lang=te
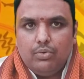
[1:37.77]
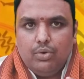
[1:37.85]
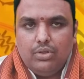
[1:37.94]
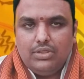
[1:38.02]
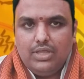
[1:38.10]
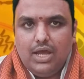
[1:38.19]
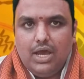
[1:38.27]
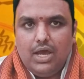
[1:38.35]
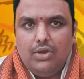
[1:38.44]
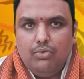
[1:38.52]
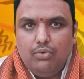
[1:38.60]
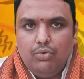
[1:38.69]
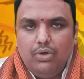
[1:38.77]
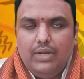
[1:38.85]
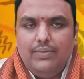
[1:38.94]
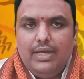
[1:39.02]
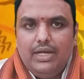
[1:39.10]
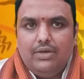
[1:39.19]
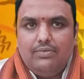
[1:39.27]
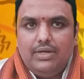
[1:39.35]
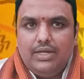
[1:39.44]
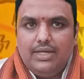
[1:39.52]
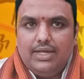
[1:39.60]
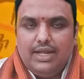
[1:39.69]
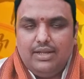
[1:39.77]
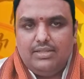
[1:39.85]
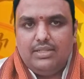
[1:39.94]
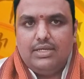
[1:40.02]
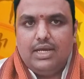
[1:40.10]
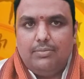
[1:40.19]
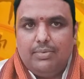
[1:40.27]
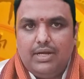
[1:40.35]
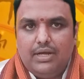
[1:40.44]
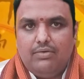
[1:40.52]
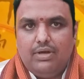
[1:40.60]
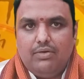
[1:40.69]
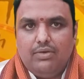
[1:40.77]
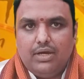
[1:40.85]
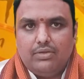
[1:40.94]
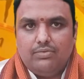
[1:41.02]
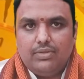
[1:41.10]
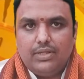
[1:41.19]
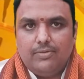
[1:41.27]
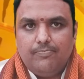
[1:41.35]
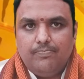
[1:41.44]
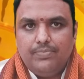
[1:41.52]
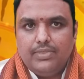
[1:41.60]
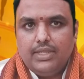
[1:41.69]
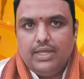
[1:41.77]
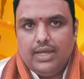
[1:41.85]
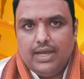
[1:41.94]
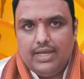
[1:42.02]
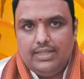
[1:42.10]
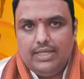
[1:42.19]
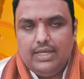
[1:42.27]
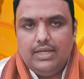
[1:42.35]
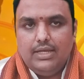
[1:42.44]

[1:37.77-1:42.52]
కొంత అనుకూలమైనటువంటి గ్రహస్థితి కనపడేటువంటి అవకాశం ఉంది అయితే